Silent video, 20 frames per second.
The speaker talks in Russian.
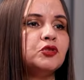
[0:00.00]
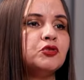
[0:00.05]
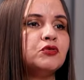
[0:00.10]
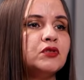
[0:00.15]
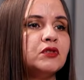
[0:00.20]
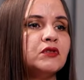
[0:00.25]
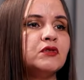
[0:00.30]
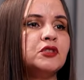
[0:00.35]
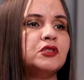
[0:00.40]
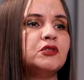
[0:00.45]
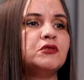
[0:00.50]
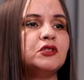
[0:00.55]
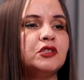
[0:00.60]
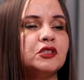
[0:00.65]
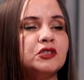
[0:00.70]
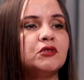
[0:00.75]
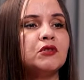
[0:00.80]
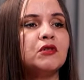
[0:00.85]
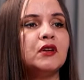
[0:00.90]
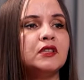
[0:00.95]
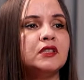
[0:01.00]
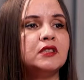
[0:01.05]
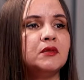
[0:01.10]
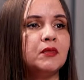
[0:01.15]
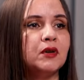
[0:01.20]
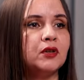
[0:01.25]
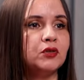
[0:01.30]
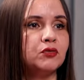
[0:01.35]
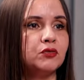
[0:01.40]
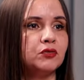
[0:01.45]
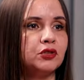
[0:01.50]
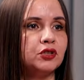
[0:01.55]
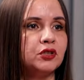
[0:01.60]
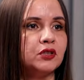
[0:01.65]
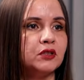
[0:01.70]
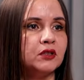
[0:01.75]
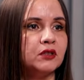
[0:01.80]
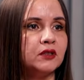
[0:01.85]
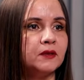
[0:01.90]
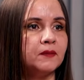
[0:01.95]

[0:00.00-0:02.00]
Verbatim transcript: чувствуешь уже, что для тебя лучше.